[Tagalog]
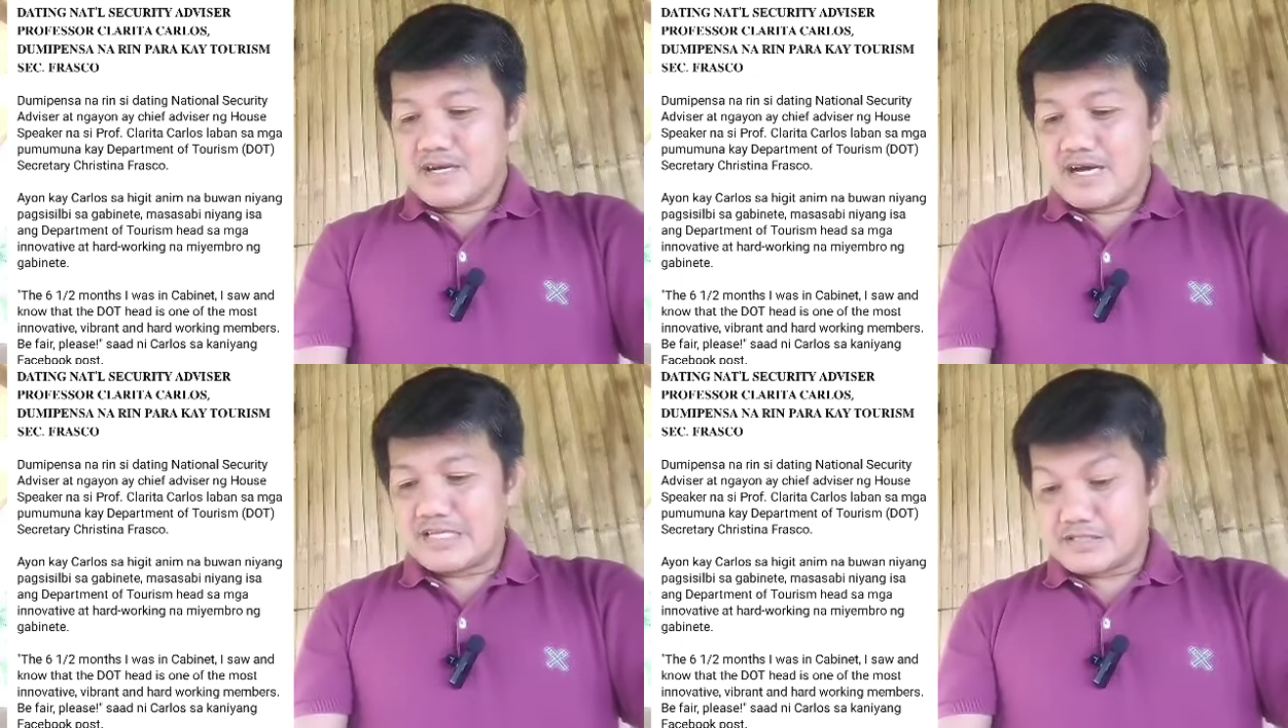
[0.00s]

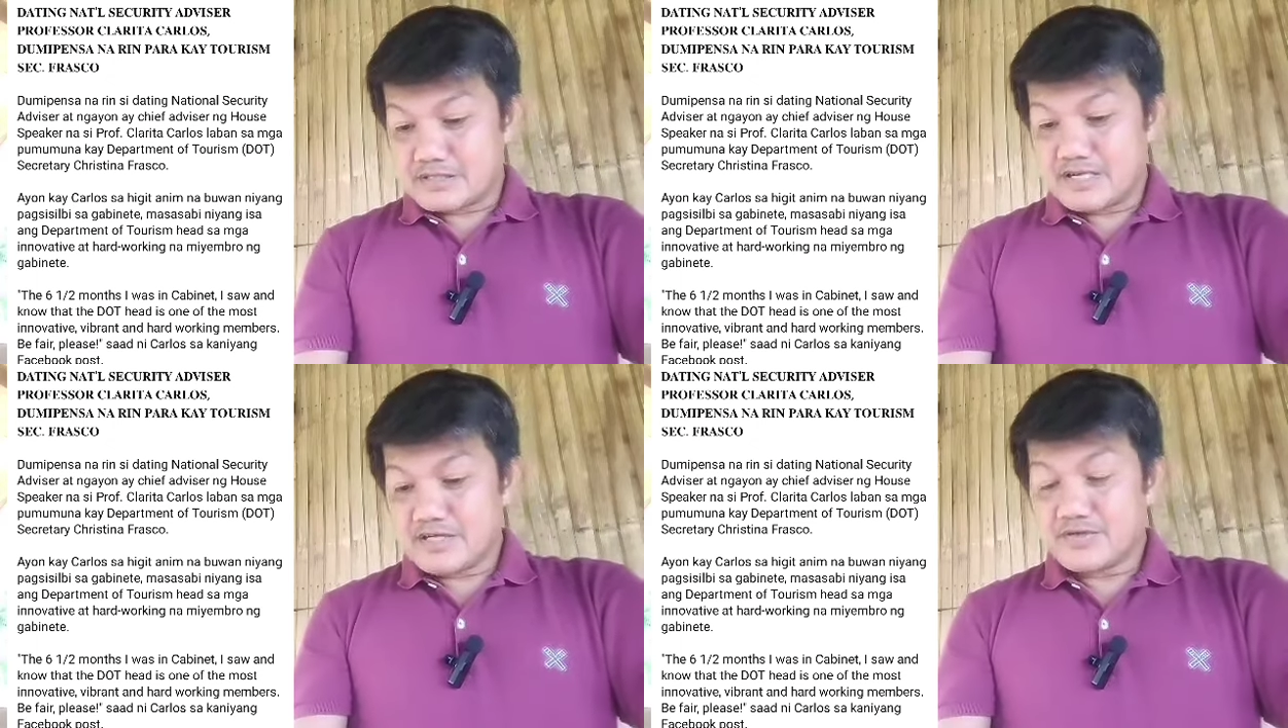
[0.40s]
At
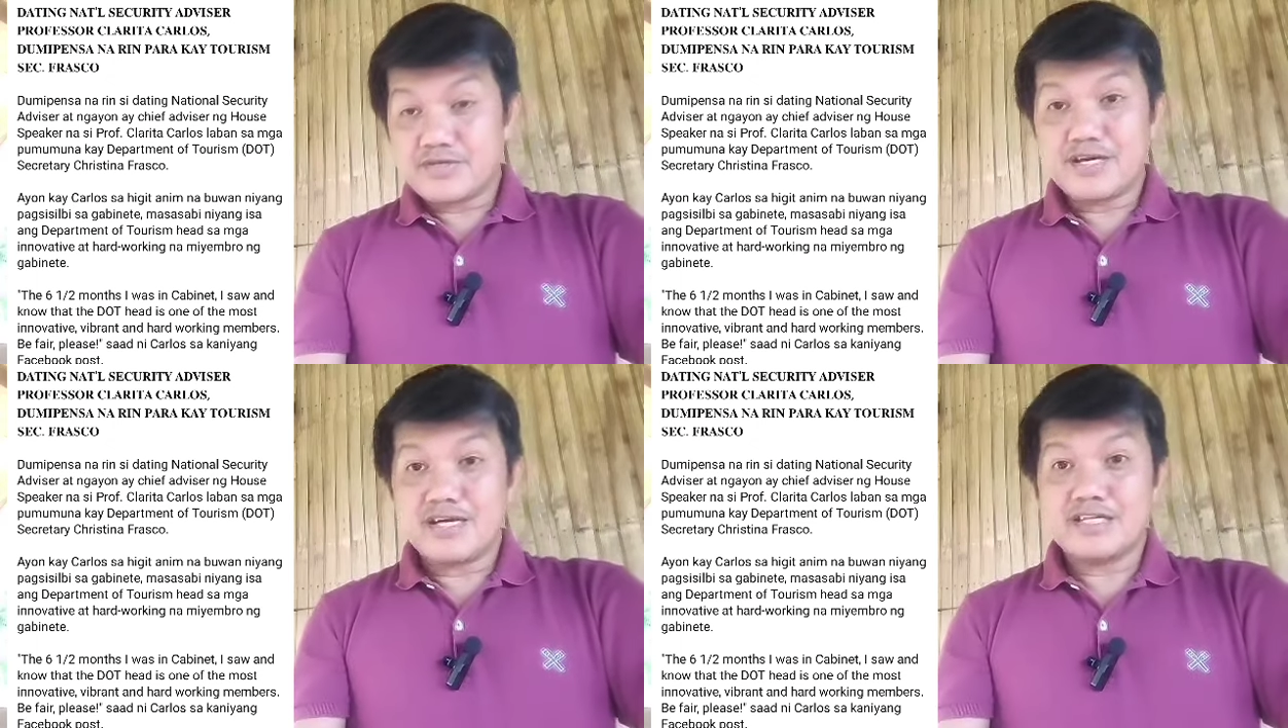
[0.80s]
uh,
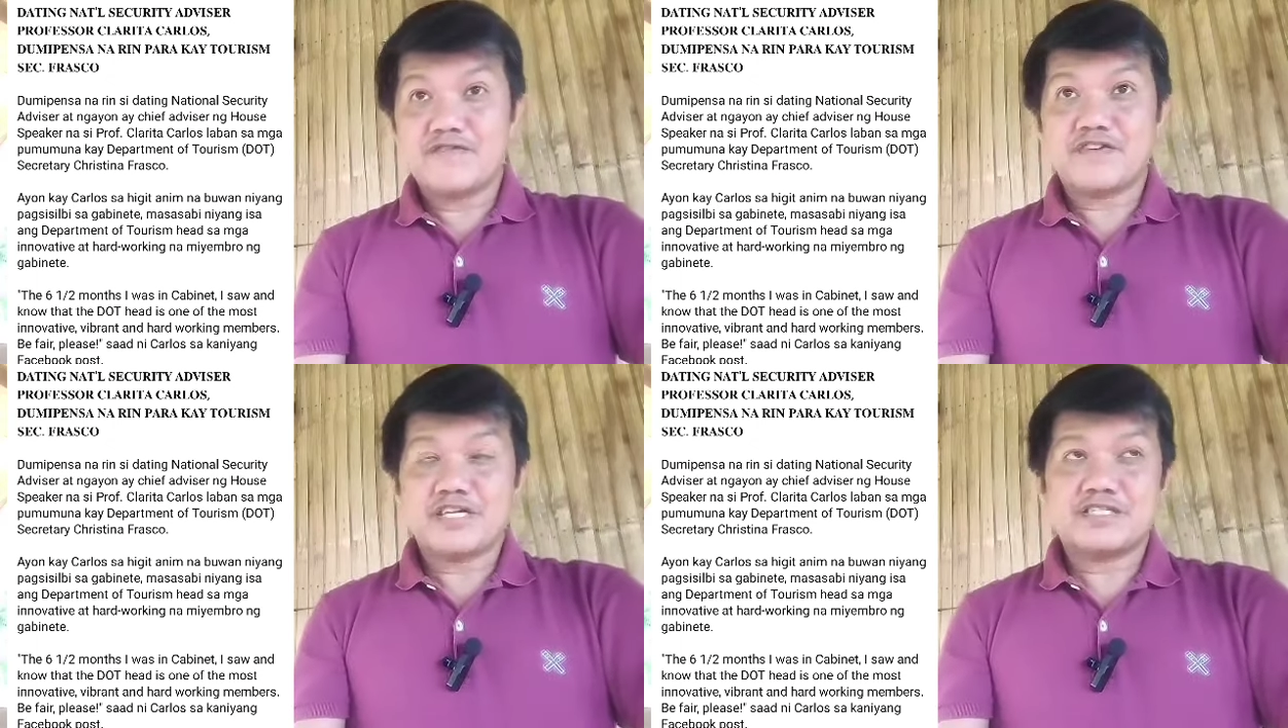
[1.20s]
yun nga,
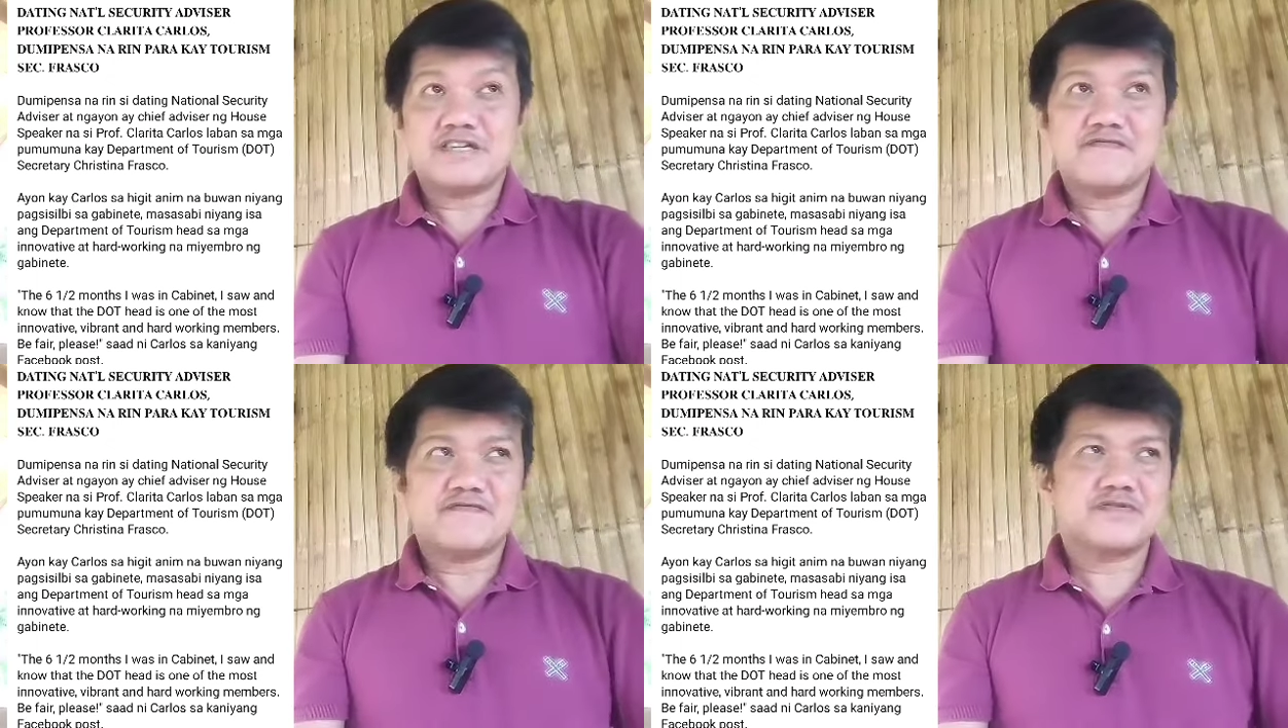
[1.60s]

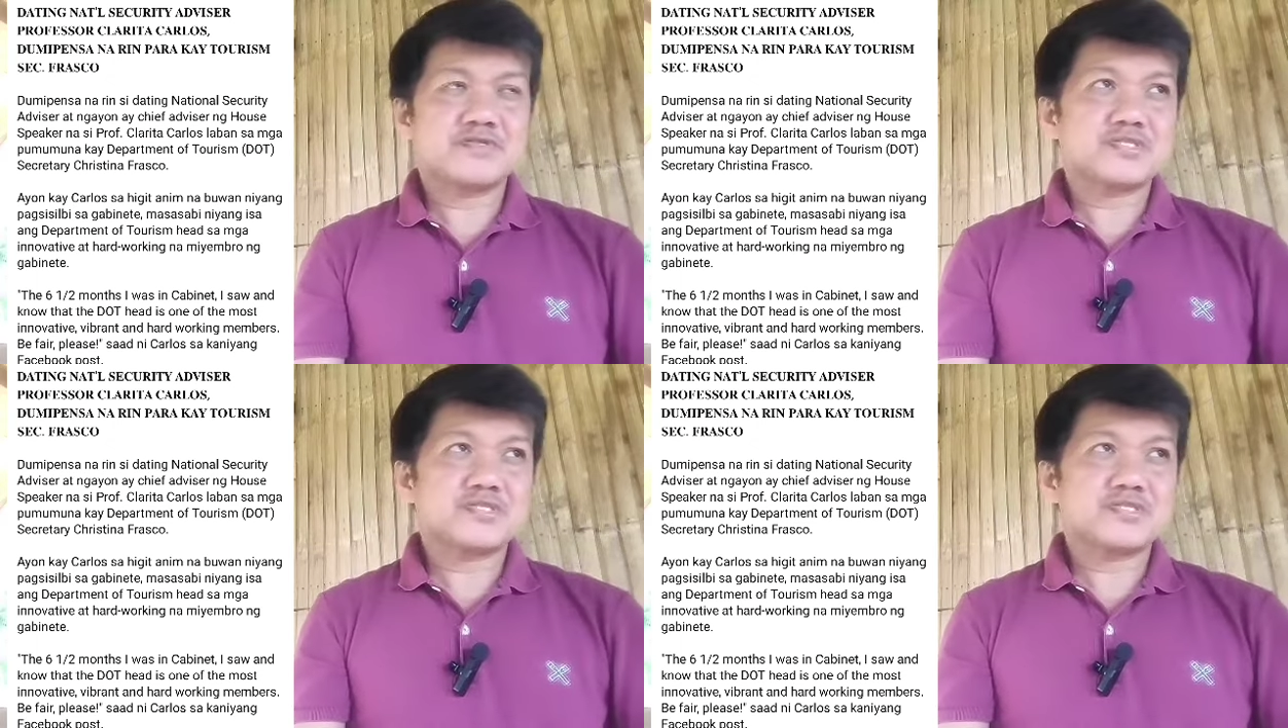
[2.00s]
innovative.